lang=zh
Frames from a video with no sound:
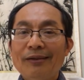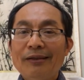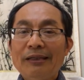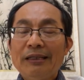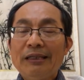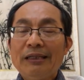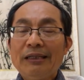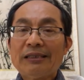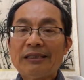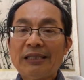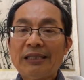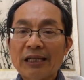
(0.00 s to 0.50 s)

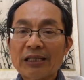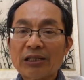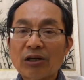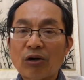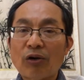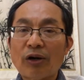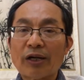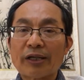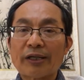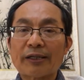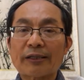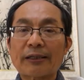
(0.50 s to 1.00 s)
这样的
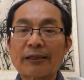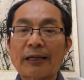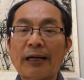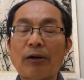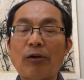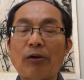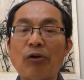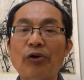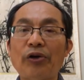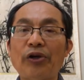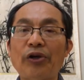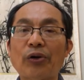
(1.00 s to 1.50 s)
话呢，他
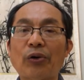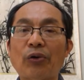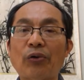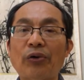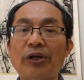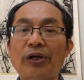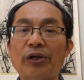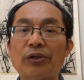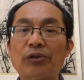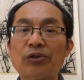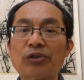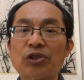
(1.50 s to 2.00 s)
会
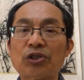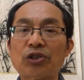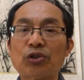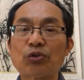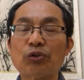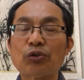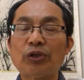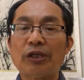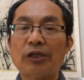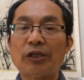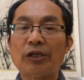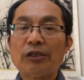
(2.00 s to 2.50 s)
会是
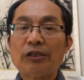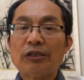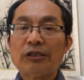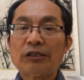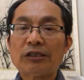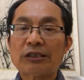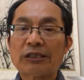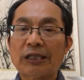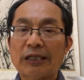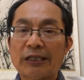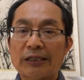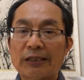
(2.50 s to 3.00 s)
对
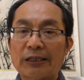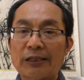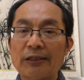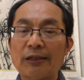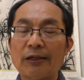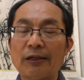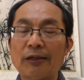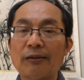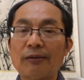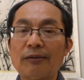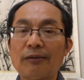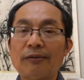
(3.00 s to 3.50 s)
整
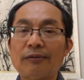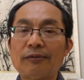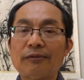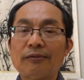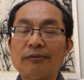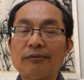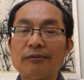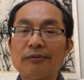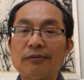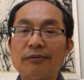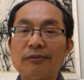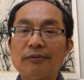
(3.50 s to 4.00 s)
个
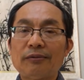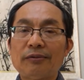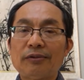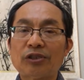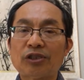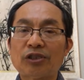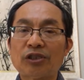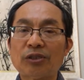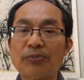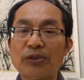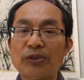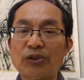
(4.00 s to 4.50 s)

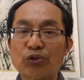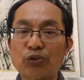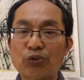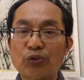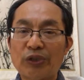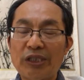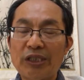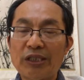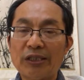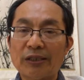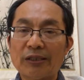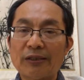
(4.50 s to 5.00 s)
资本主
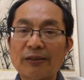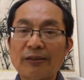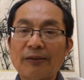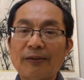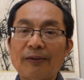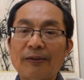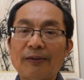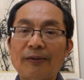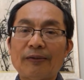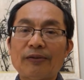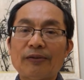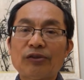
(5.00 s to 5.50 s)
义
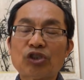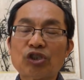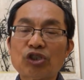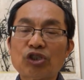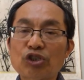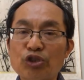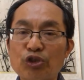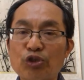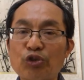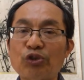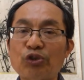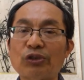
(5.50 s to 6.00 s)
秩
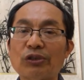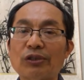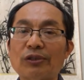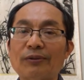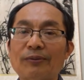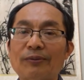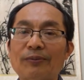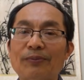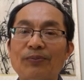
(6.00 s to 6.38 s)
序、